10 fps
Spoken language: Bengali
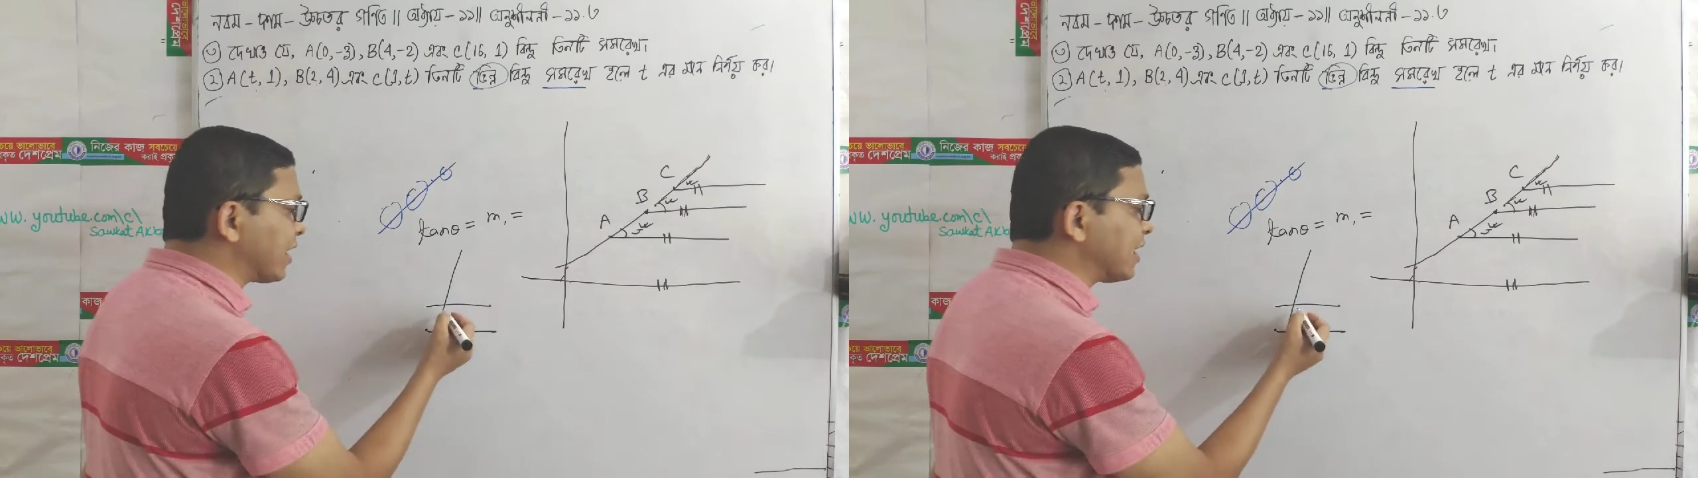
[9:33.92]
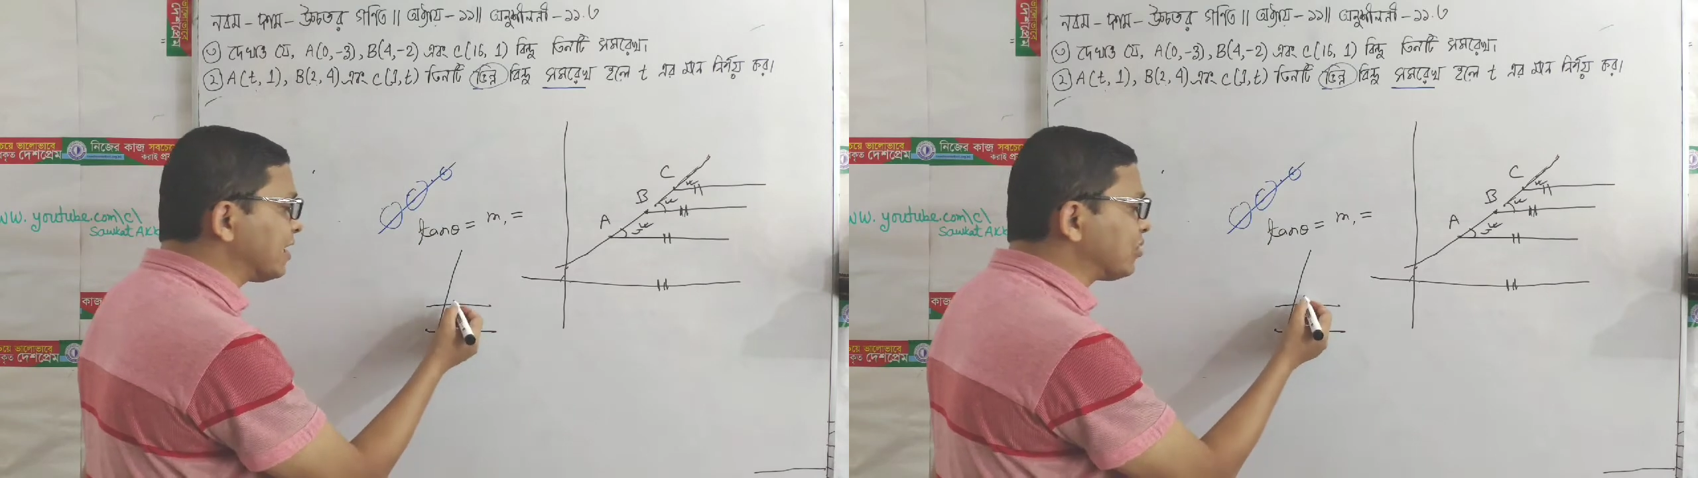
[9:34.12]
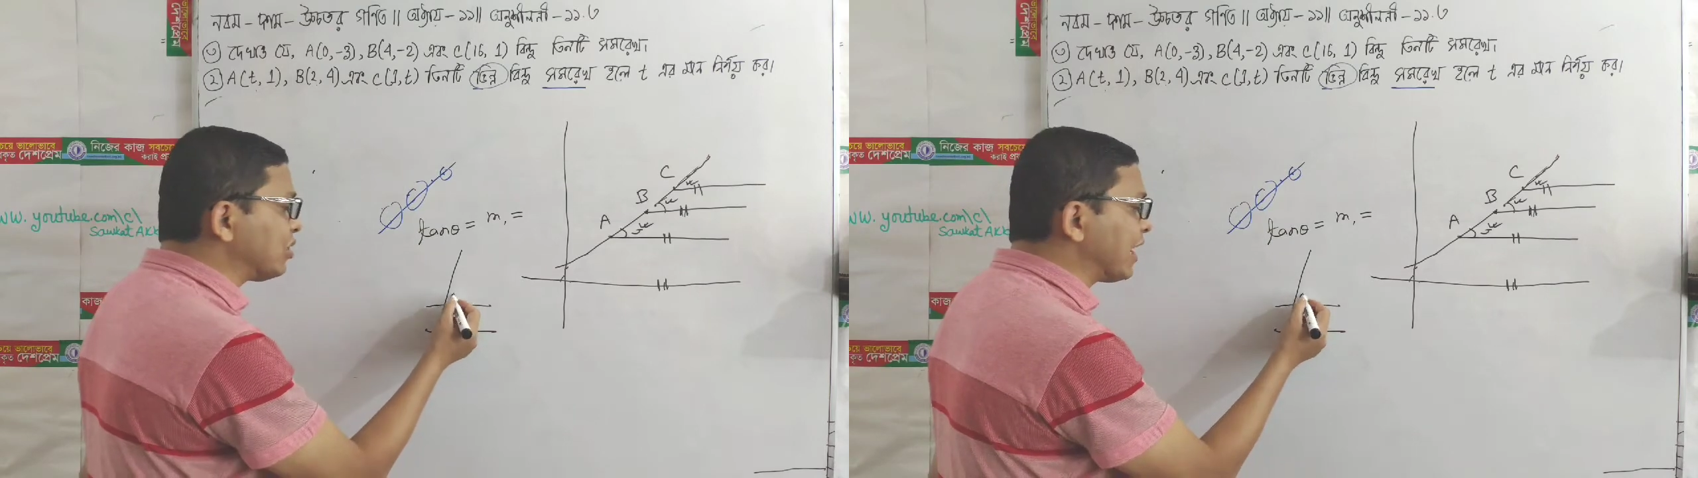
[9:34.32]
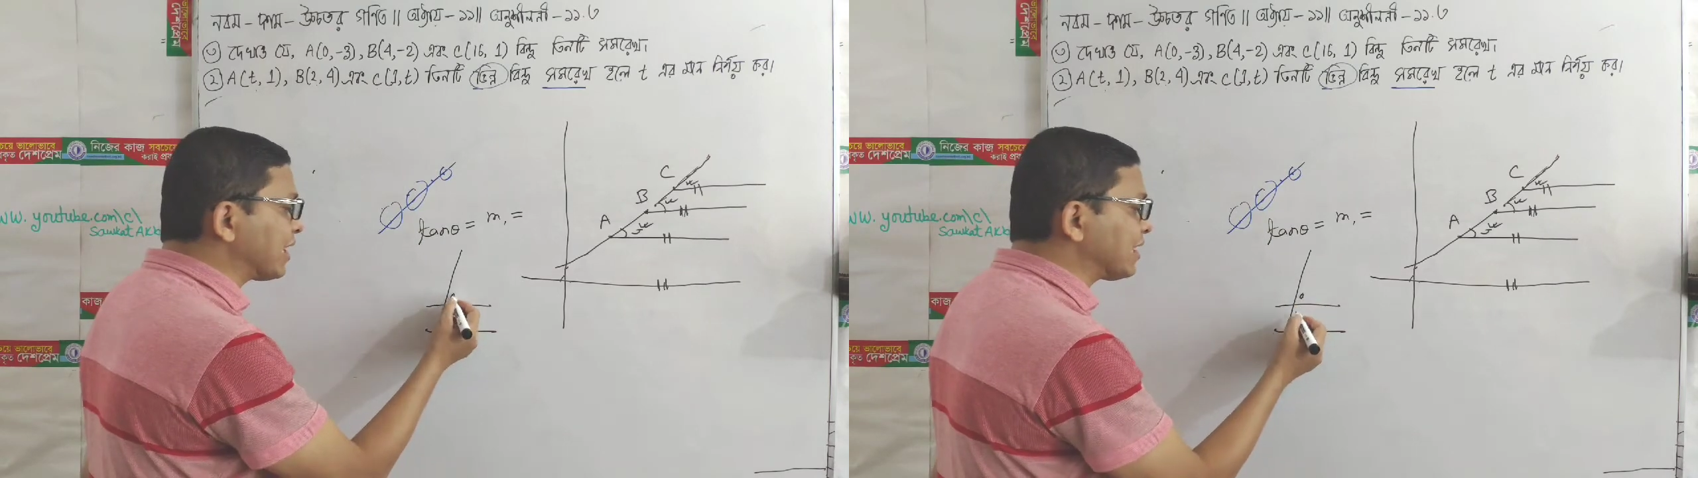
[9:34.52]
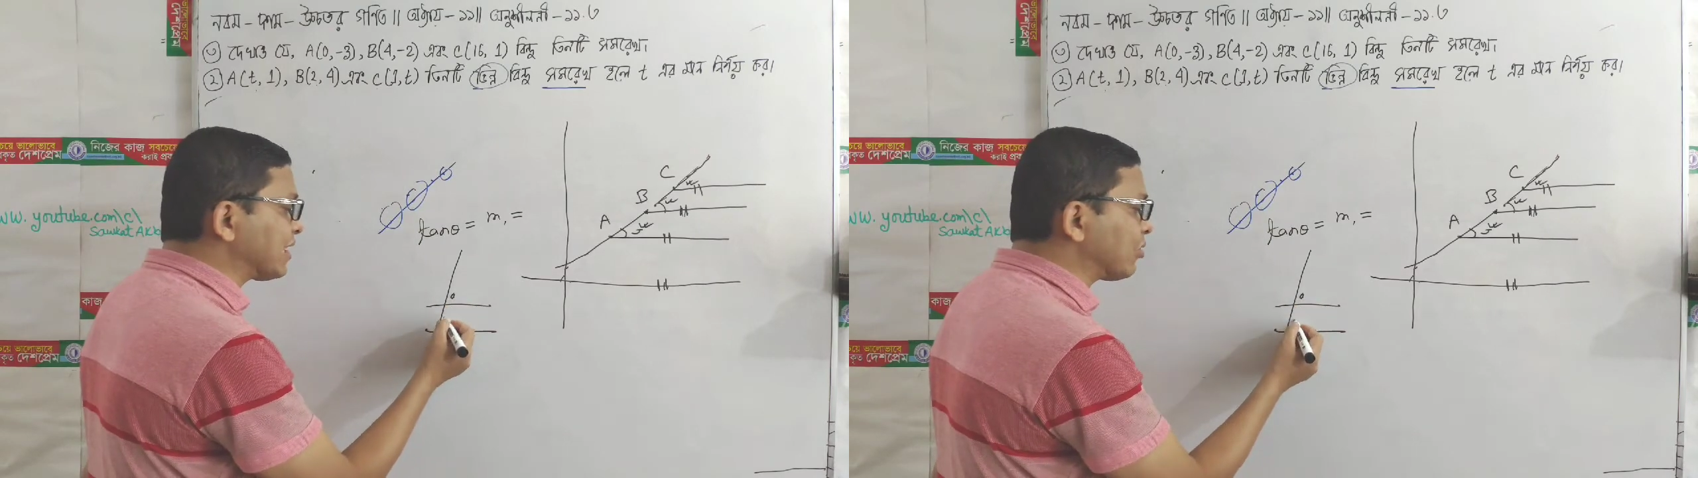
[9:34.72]
হয় এদের যদি
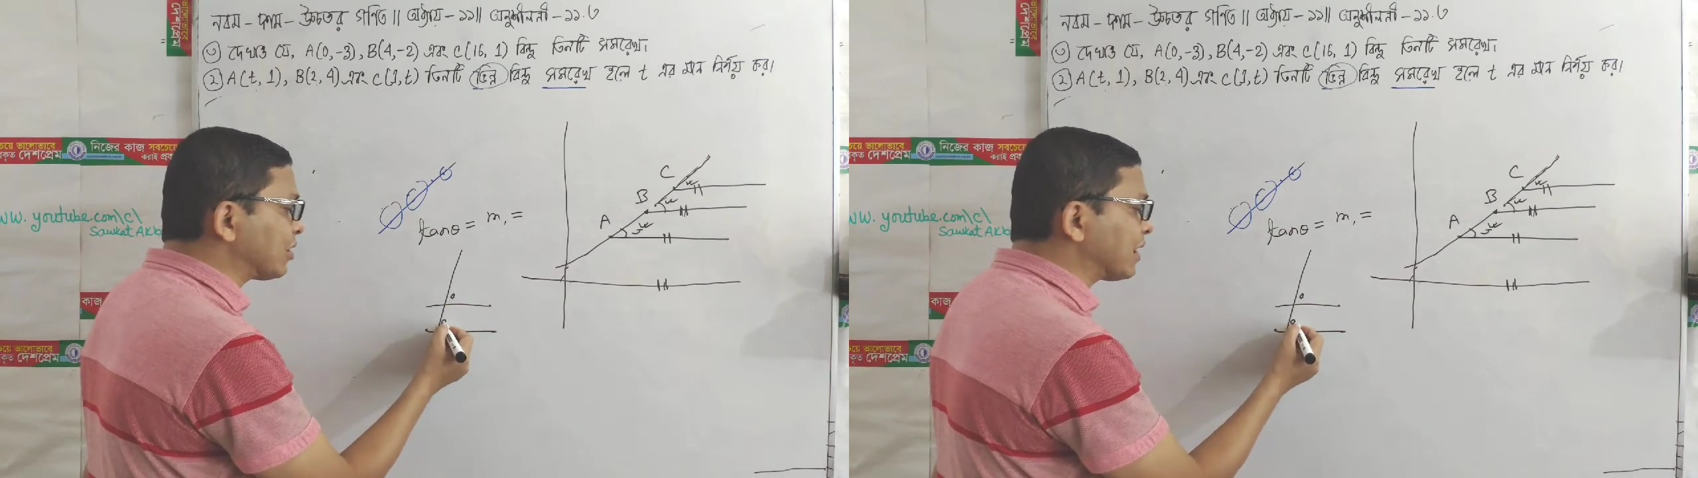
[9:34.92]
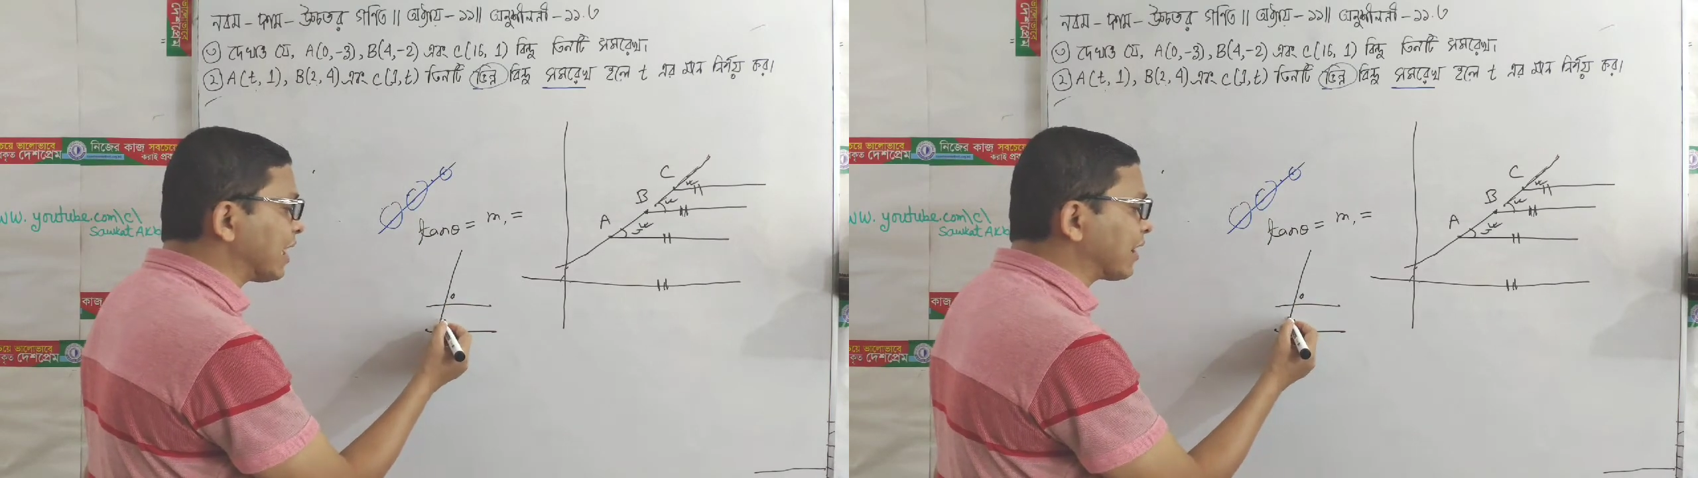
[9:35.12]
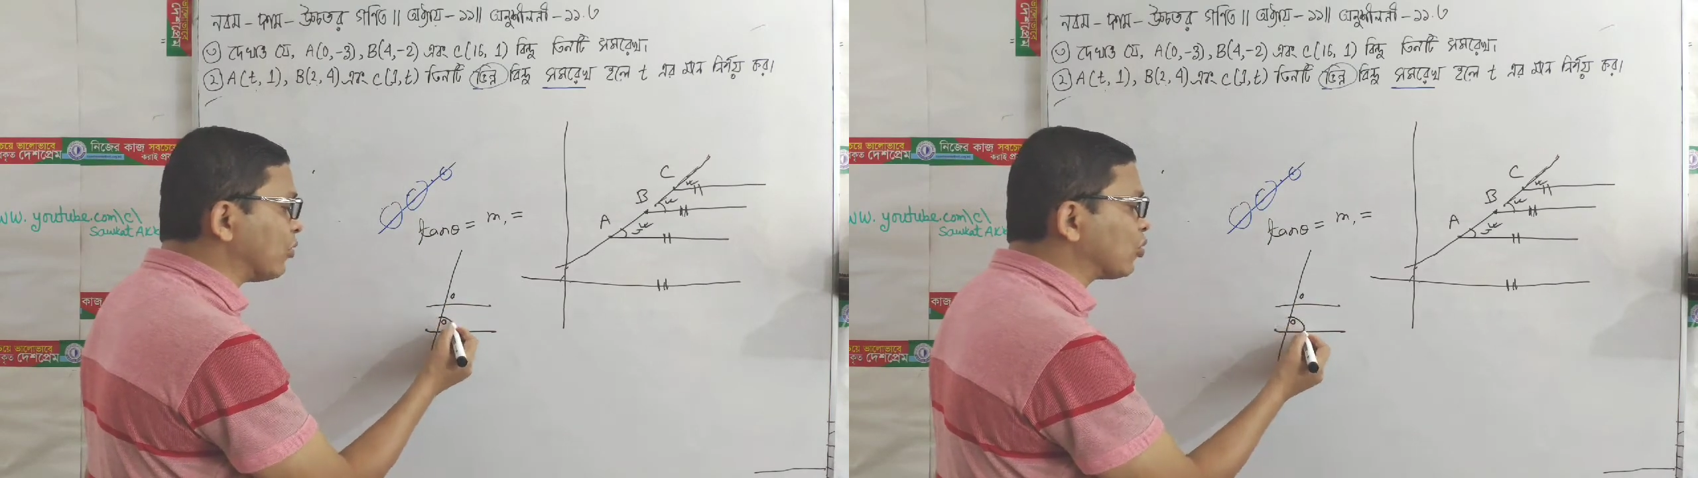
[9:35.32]
একটা ছেদক থাকে